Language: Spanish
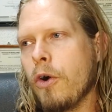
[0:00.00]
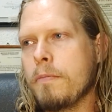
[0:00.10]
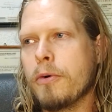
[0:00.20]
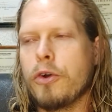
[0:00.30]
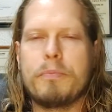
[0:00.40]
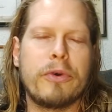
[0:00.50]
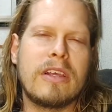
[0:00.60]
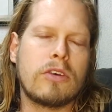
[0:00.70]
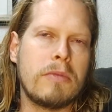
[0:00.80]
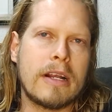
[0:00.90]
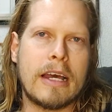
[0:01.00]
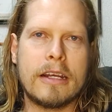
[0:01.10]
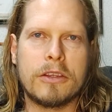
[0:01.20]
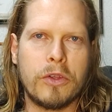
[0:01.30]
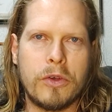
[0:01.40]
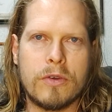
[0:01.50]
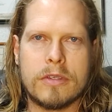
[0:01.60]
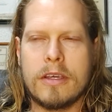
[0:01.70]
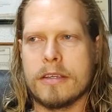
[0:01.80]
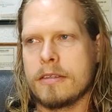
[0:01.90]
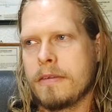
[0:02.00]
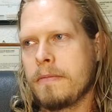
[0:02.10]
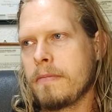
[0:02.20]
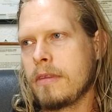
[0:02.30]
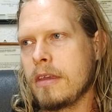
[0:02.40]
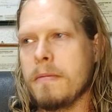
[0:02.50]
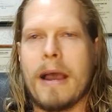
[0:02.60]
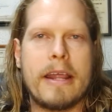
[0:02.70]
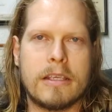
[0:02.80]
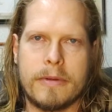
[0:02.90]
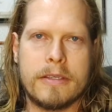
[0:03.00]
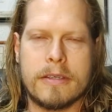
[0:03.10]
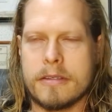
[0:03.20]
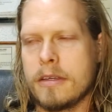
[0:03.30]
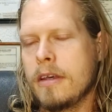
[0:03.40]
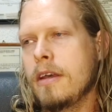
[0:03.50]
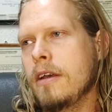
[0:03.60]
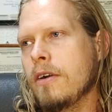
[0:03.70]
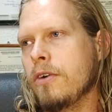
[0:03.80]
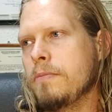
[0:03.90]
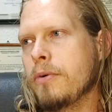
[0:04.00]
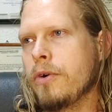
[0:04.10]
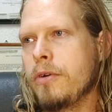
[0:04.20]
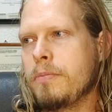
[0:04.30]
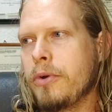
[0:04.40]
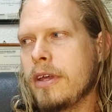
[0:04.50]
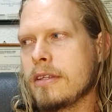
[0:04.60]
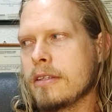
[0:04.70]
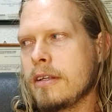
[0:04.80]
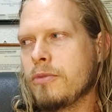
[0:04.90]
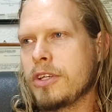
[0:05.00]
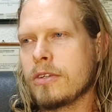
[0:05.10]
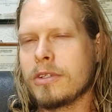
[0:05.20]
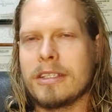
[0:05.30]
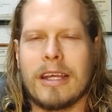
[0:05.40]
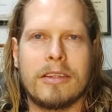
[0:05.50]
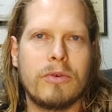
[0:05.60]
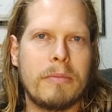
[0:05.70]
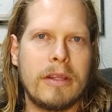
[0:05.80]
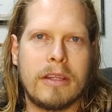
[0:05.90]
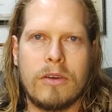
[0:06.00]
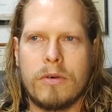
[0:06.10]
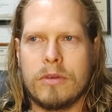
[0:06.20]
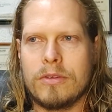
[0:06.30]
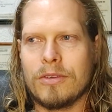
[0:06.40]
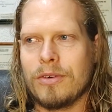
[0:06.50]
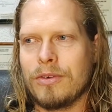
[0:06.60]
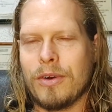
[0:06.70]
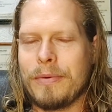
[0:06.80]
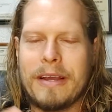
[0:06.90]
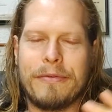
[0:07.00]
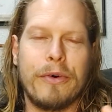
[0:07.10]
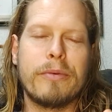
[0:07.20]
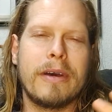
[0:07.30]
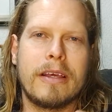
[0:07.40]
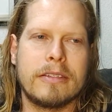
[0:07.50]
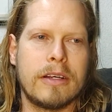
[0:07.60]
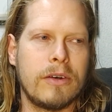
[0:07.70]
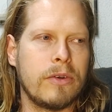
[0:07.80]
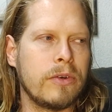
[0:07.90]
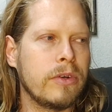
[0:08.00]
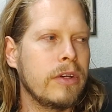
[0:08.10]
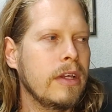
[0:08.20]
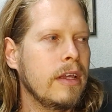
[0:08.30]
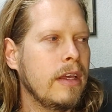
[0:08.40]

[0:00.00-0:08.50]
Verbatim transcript: Hoy por hoy puedes comer carne todos los días y varias veces. Hoy por hoy puedes hacer muchas cosas que antiguamente no, no, habría forma de hacerlo,